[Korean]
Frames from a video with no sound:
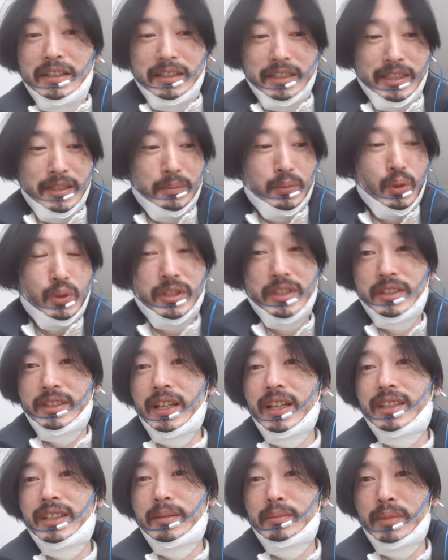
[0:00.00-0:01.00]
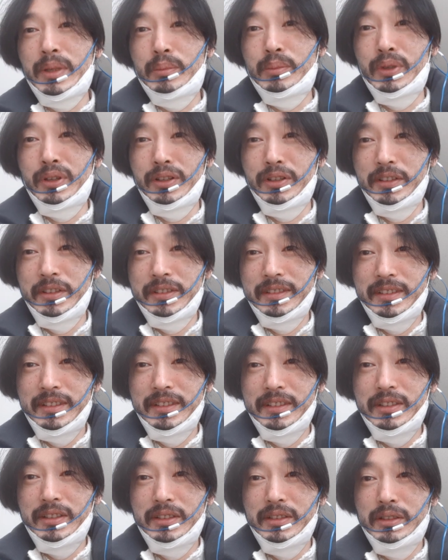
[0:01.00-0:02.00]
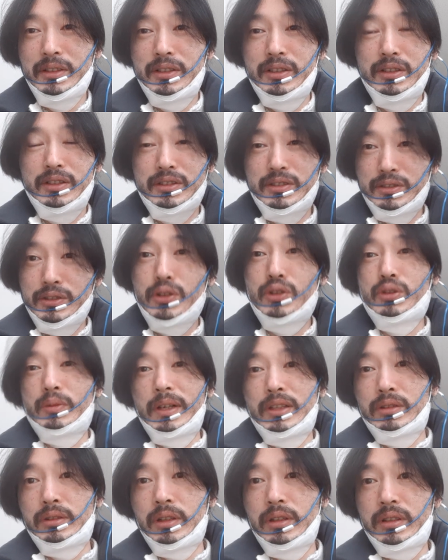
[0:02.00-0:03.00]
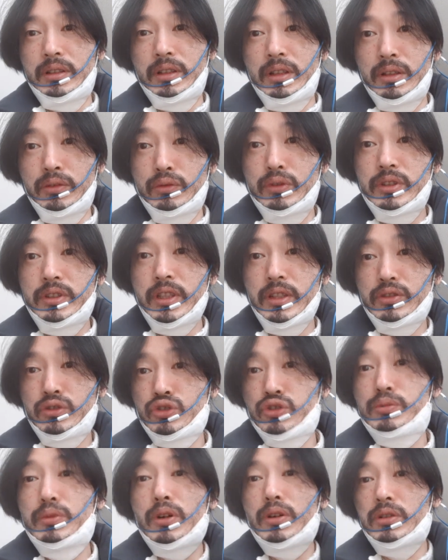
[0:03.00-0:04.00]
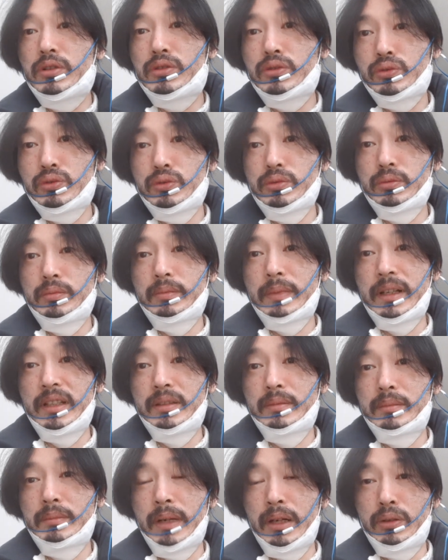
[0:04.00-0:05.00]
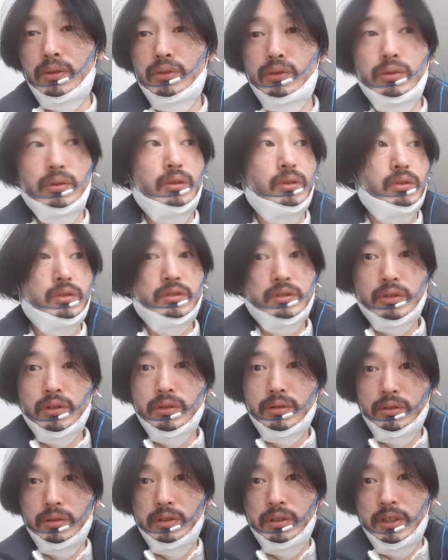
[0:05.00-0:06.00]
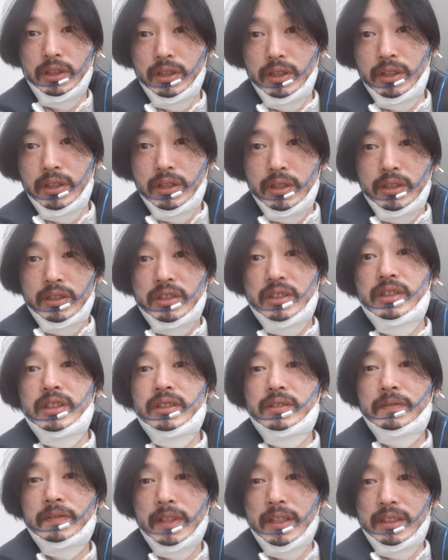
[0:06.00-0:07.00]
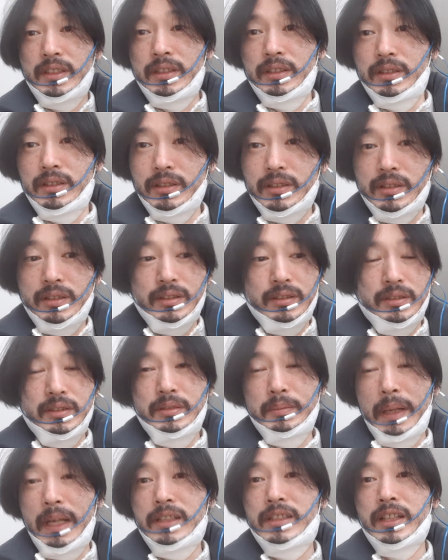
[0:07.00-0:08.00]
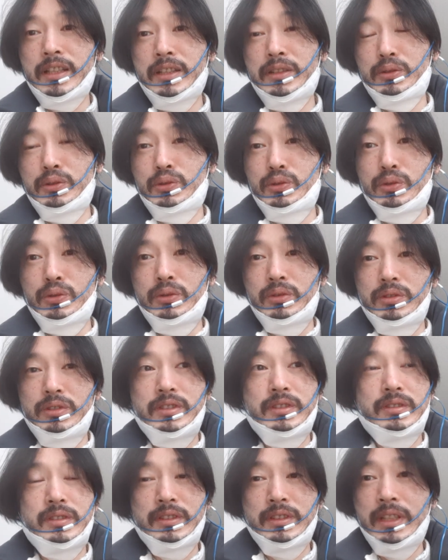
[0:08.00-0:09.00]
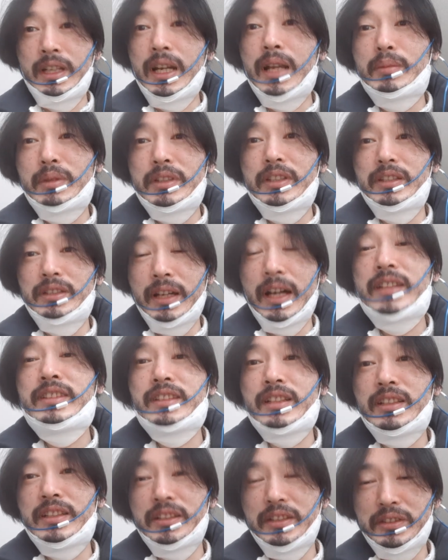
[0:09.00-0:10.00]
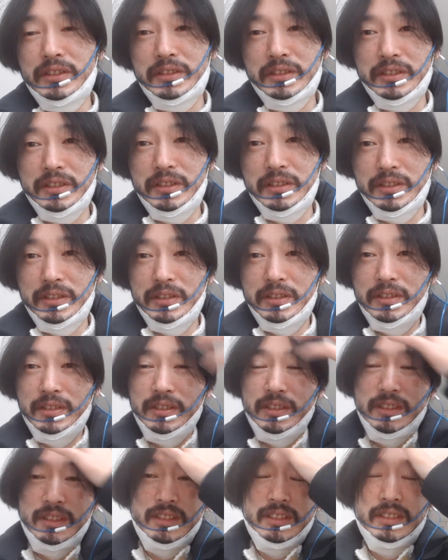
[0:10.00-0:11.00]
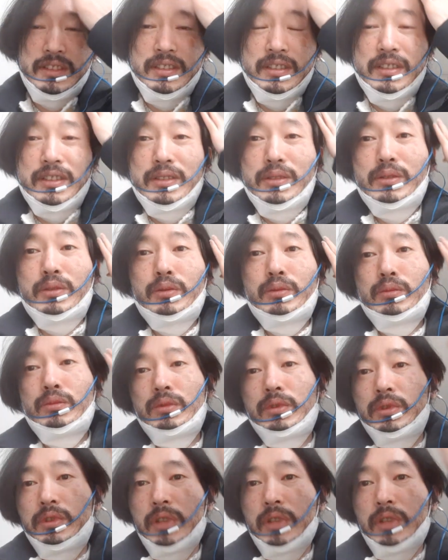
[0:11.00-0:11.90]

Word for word: 킥복싱 상담 멤버 그걸로 맞았다니까 우리 때는 주먹으로도 맞, 맞고 그런 스트리트 파이트 그 발차기로도 사람을 때려 학생을 때렸어요. 근데